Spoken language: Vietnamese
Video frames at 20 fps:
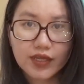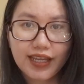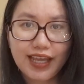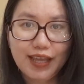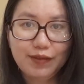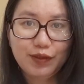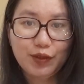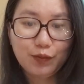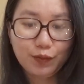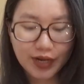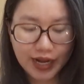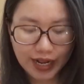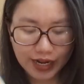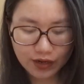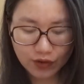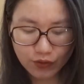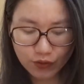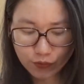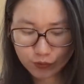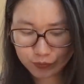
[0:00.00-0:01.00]
kem chống
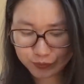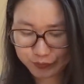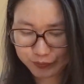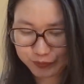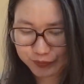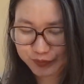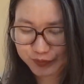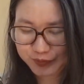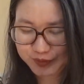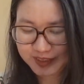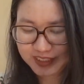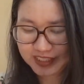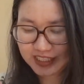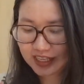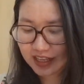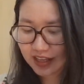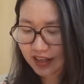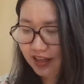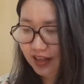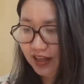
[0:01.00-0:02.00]
nắng luôn
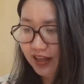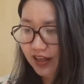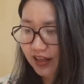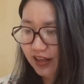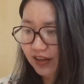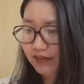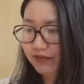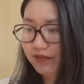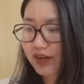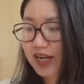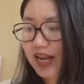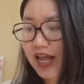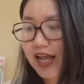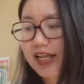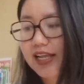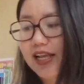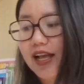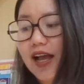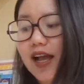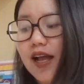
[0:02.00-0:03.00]
với
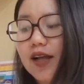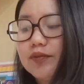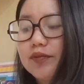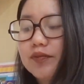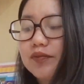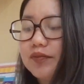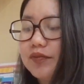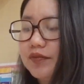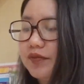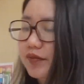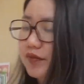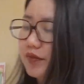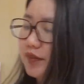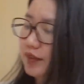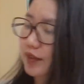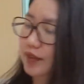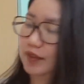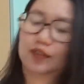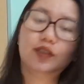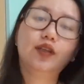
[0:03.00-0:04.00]
lại à,
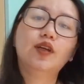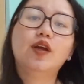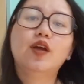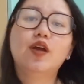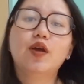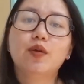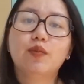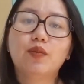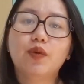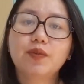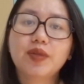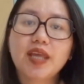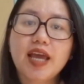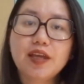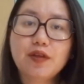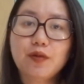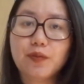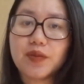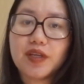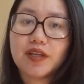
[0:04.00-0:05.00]
một
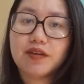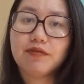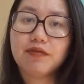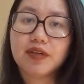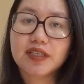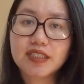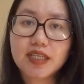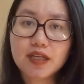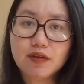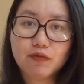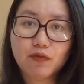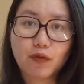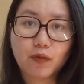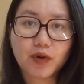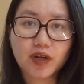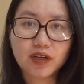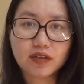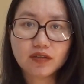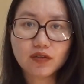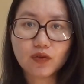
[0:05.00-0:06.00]
chai dung dịch vệ sinh phụ
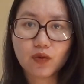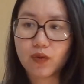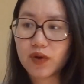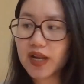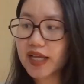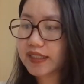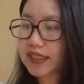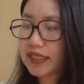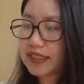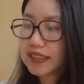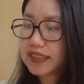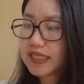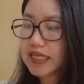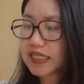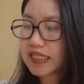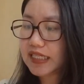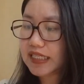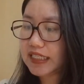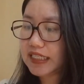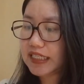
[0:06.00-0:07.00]
nữ của
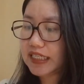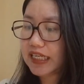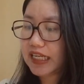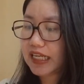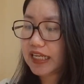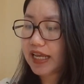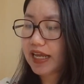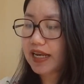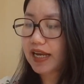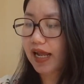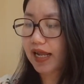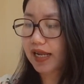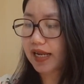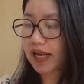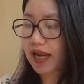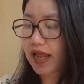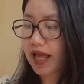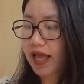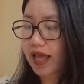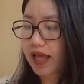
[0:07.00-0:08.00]
Lactacid thì cái này
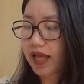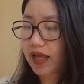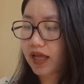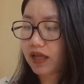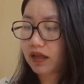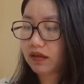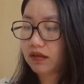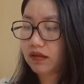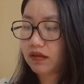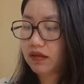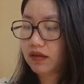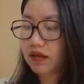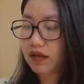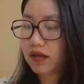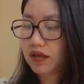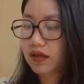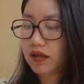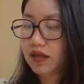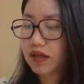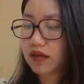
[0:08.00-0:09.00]
là
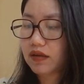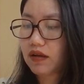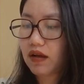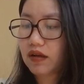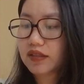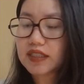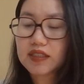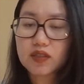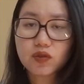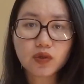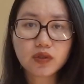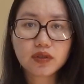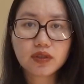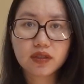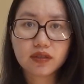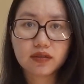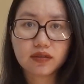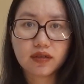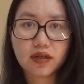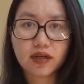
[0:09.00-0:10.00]
có chiết xuất
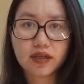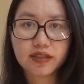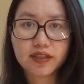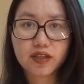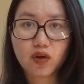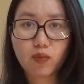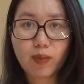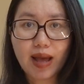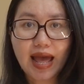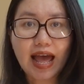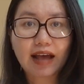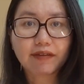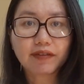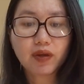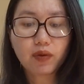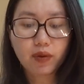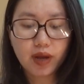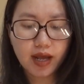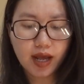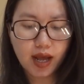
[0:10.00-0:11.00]
từ à, trầu bà
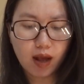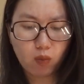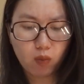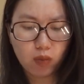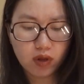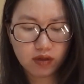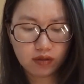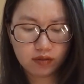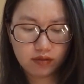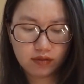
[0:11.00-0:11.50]
với hoa hồng